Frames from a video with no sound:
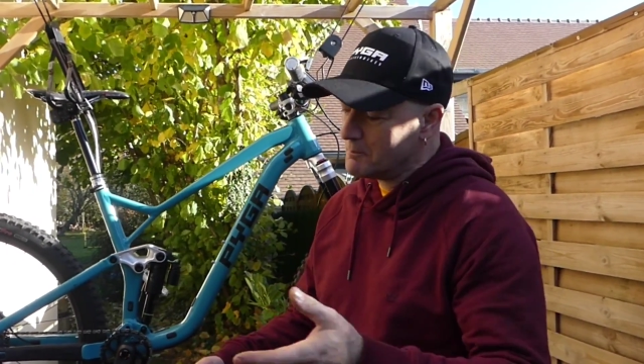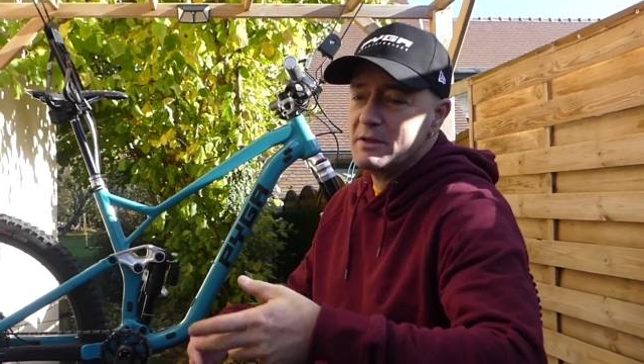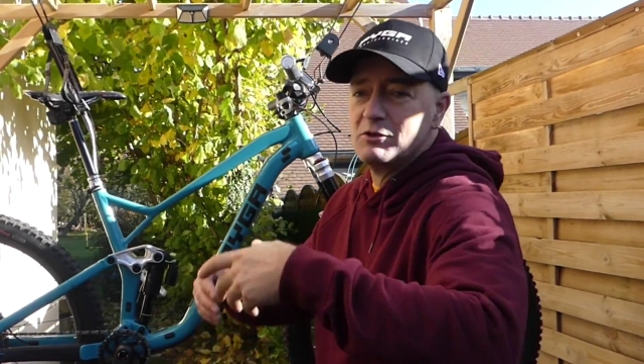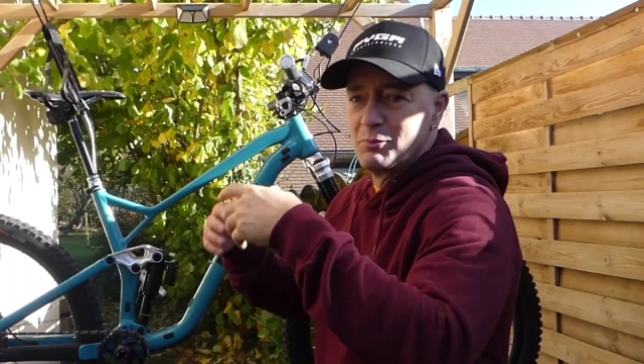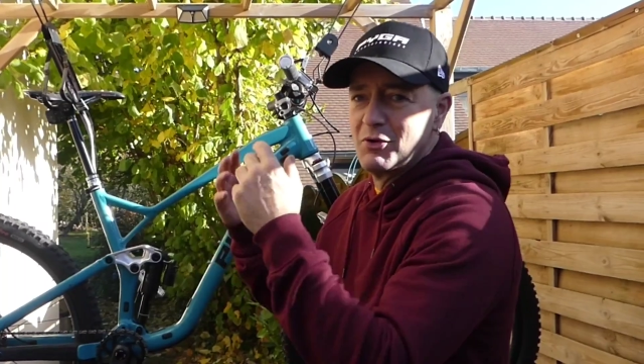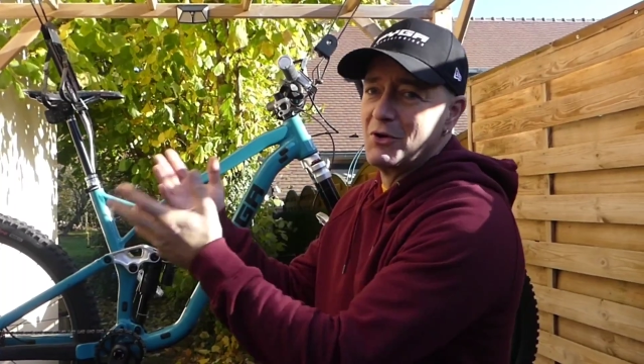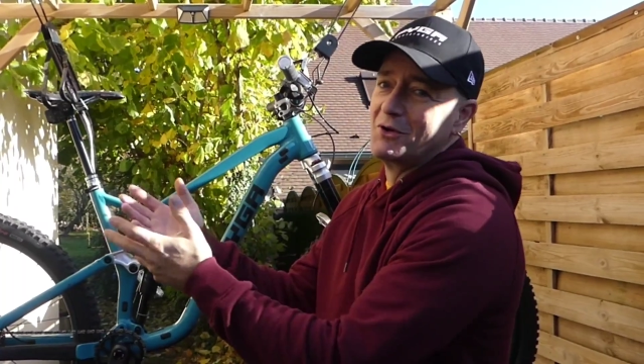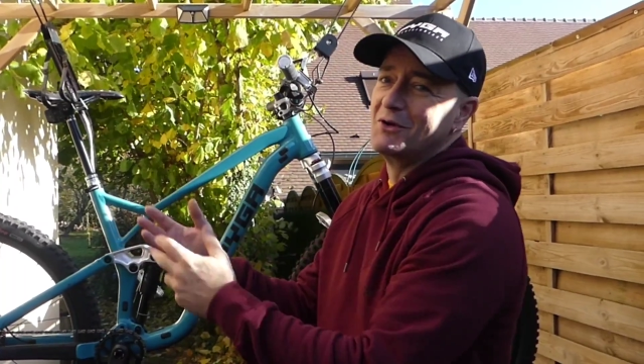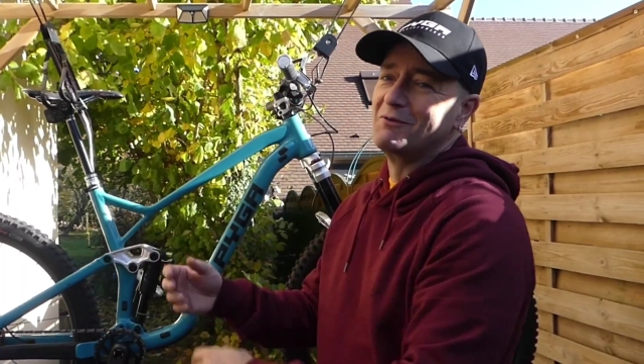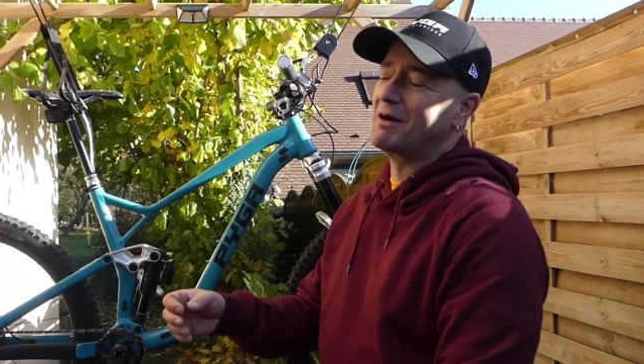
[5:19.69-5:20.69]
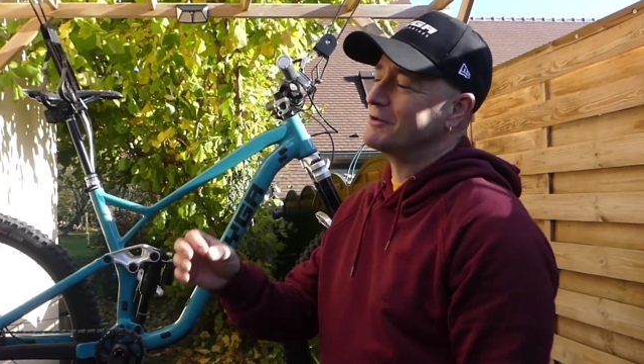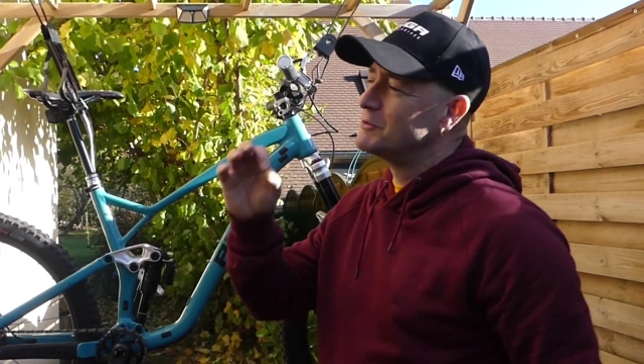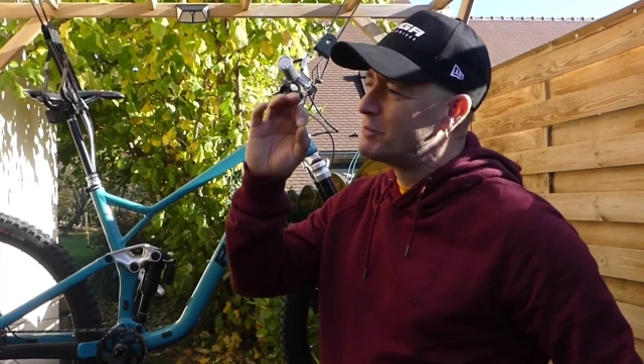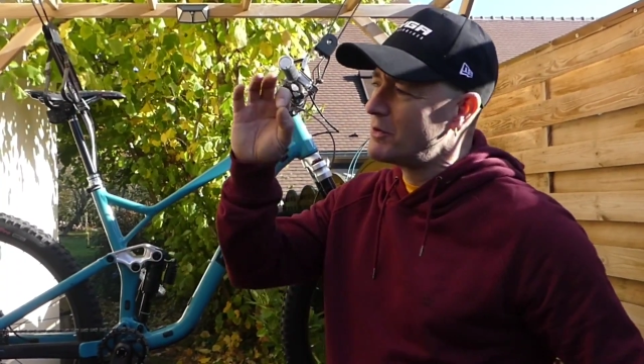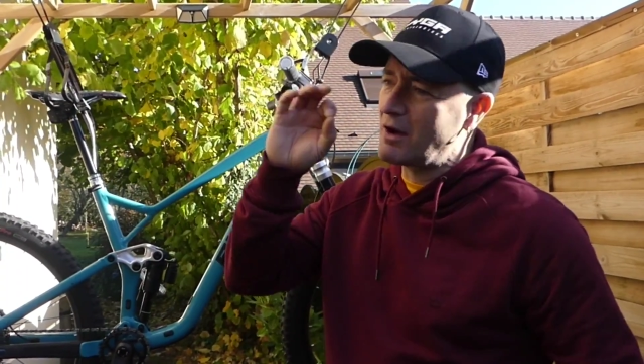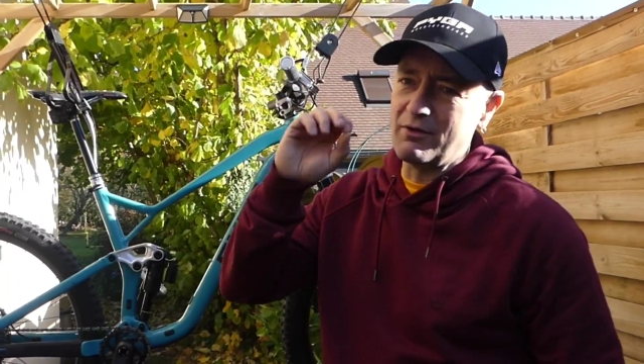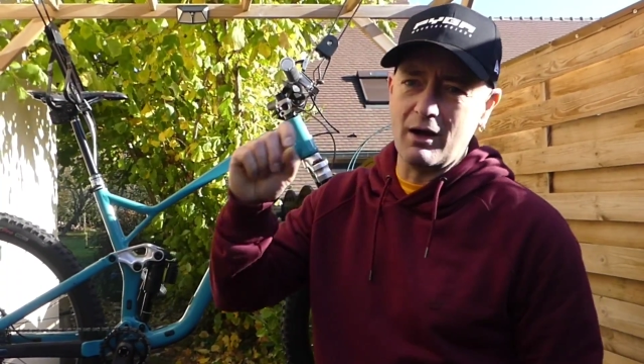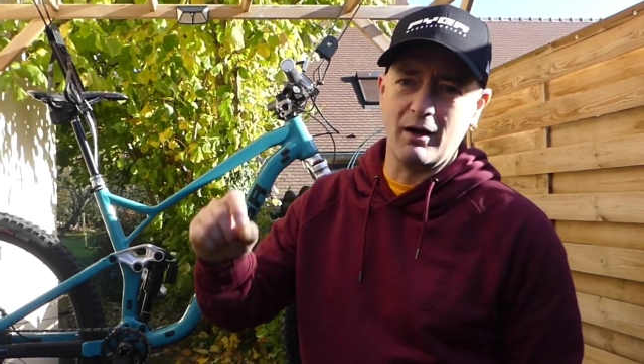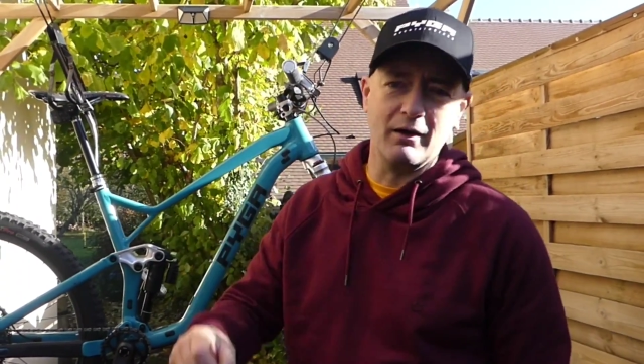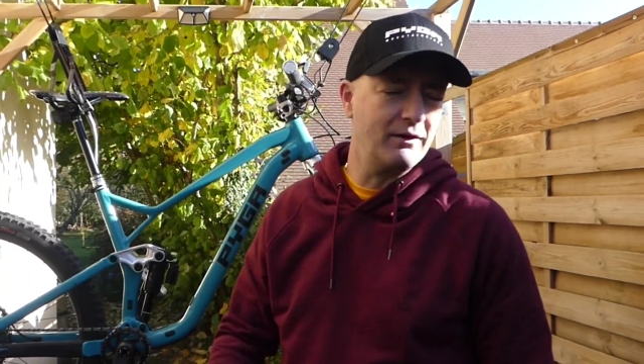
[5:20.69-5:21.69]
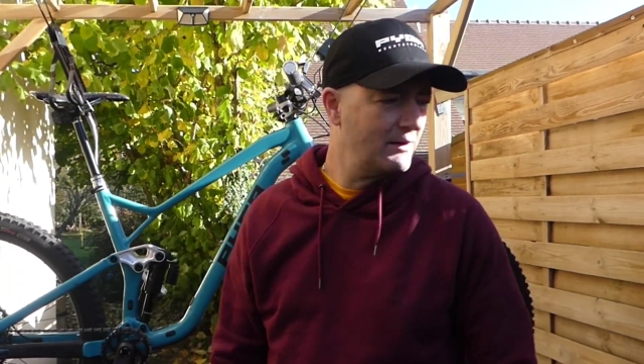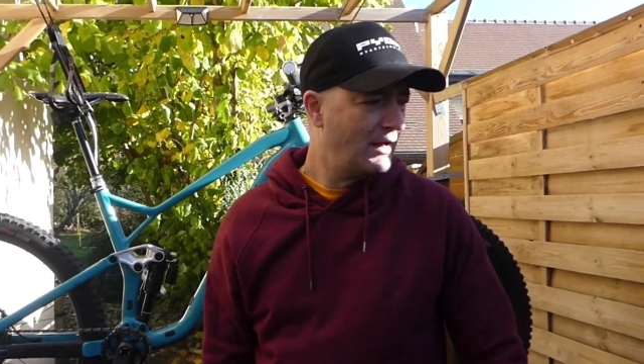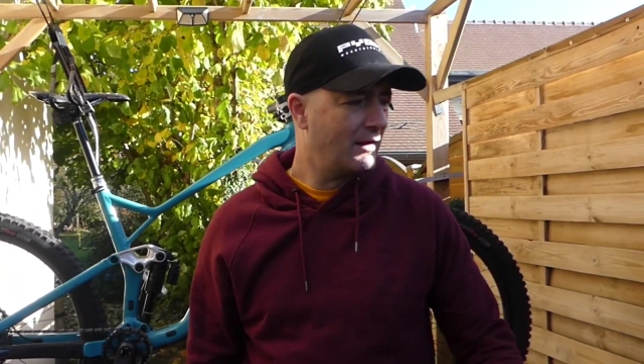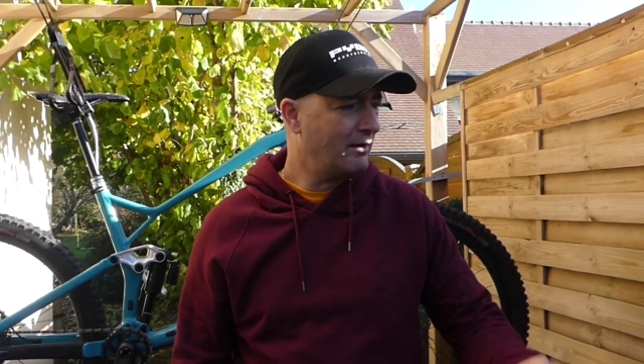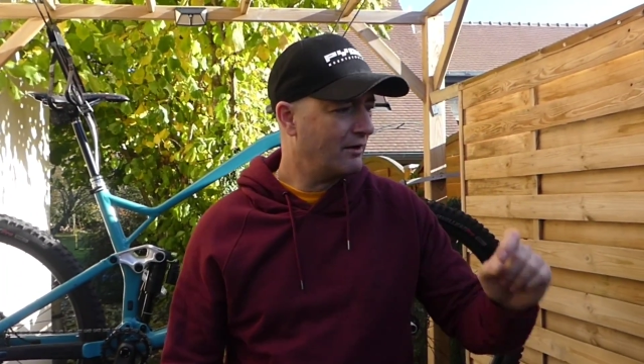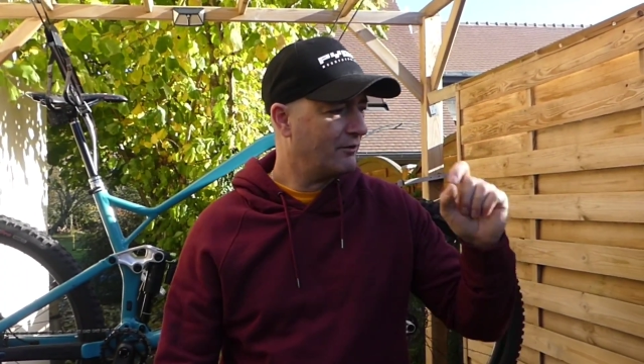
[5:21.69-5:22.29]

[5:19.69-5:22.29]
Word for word: Mais tu peux, voilà, tu peux avoir euh,